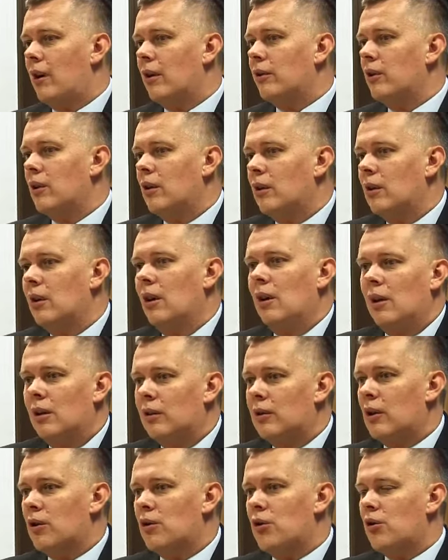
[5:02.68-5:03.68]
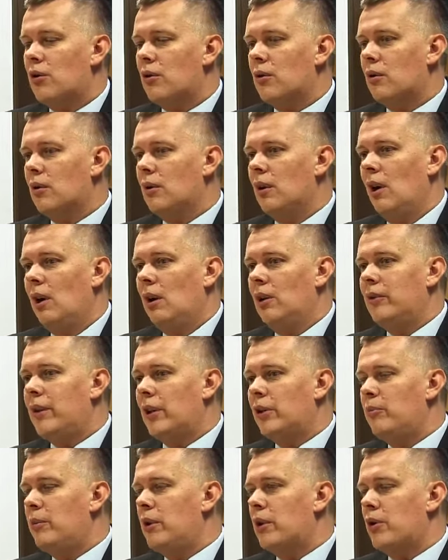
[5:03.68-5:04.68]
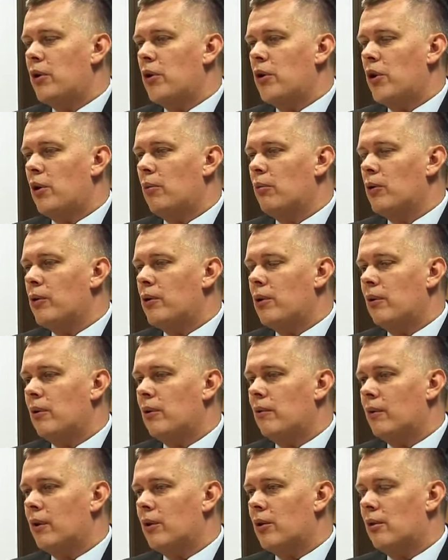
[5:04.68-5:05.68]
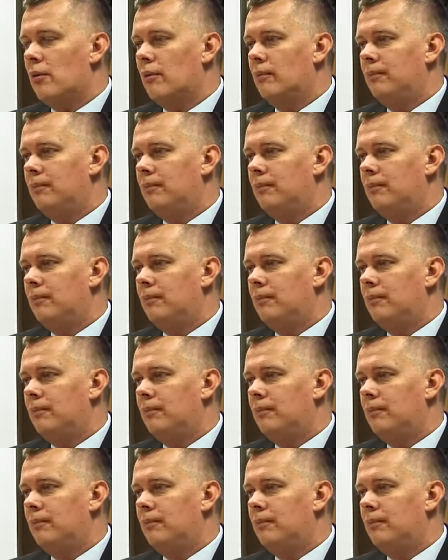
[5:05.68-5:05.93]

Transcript: ale nie też y, nadmiernie się emocjonować.